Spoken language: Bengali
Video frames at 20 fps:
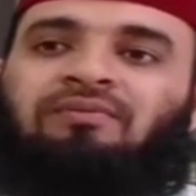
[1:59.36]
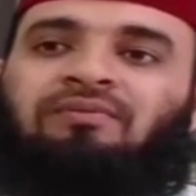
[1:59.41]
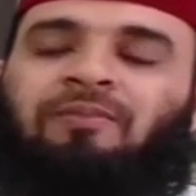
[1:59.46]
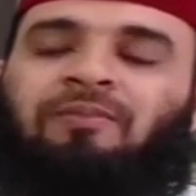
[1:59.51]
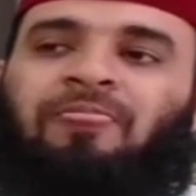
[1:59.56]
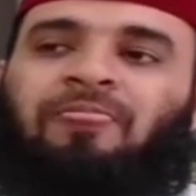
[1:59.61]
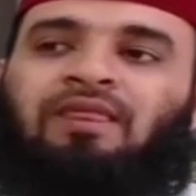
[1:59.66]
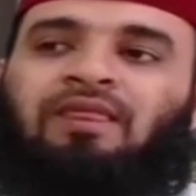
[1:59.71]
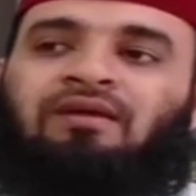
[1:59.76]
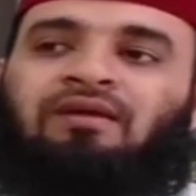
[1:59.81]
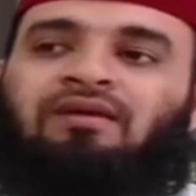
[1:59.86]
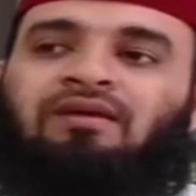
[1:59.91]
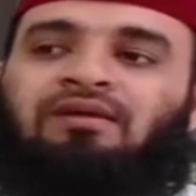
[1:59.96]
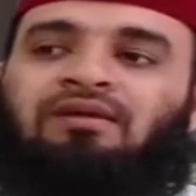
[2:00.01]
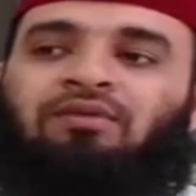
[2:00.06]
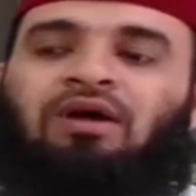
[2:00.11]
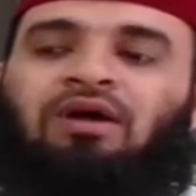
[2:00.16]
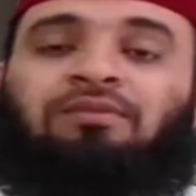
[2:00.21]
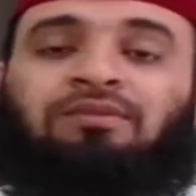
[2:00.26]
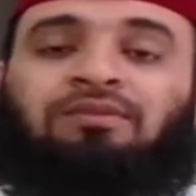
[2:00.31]
এটা
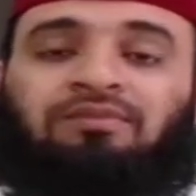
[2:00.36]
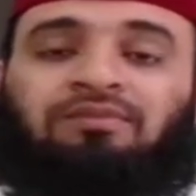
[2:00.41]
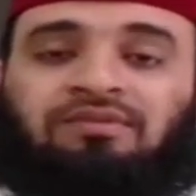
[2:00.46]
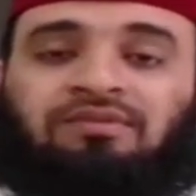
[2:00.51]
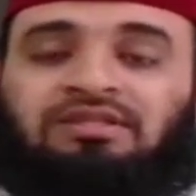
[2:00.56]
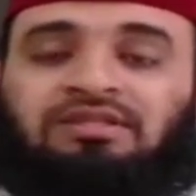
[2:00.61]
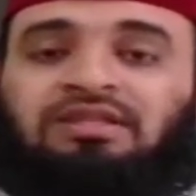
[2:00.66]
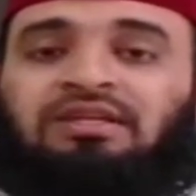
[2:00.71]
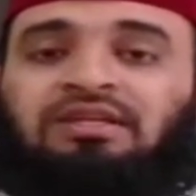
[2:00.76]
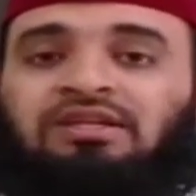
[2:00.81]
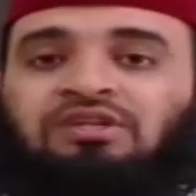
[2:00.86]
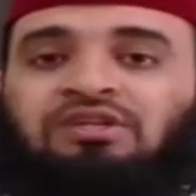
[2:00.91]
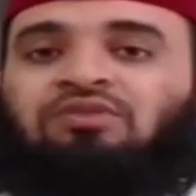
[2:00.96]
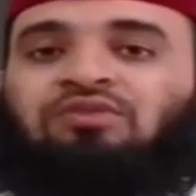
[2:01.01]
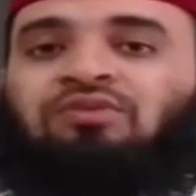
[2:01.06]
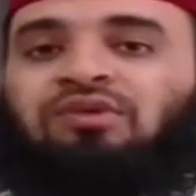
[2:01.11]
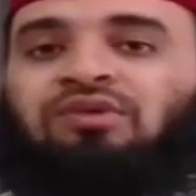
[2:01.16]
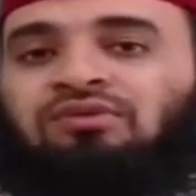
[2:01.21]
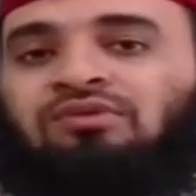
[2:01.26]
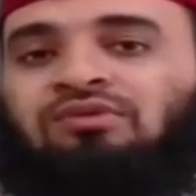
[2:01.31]
মাহমুদ সিরিনের সময়
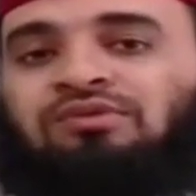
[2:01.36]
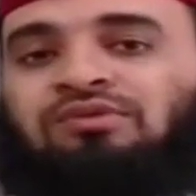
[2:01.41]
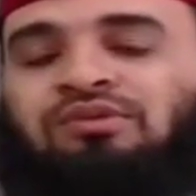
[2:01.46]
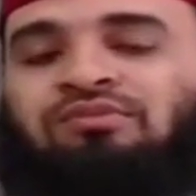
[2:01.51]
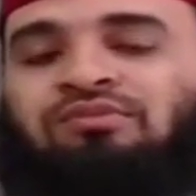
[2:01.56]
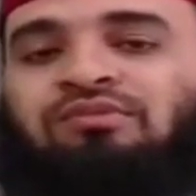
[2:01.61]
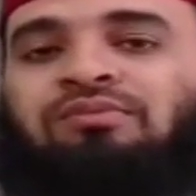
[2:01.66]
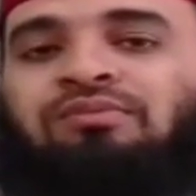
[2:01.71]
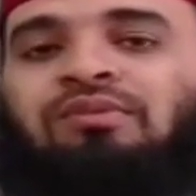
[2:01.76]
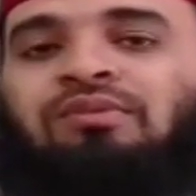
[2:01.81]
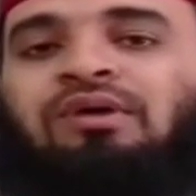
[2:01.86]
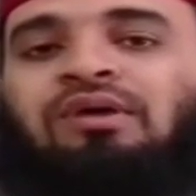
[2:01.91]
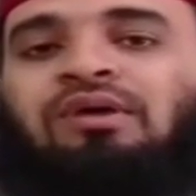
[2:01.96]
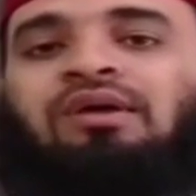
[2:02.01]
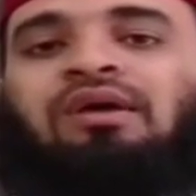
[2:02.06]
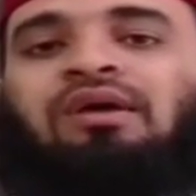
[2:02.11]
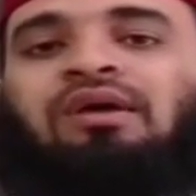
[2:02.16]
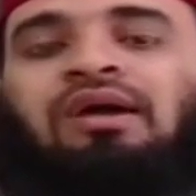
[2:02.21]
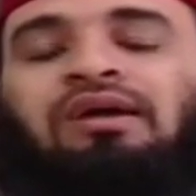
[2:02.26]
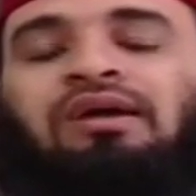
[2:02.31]
খুব সম্ভব
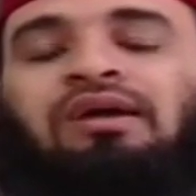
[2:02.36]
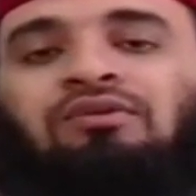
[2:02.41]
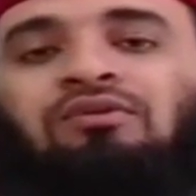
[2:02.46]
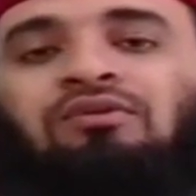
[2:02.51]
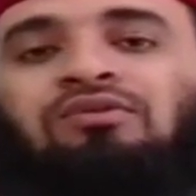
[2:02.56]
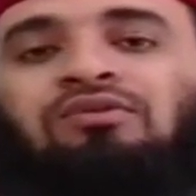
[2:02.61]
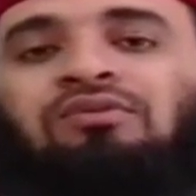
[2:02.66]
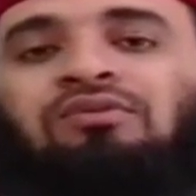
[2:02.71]
এক লোক স্বপ্ন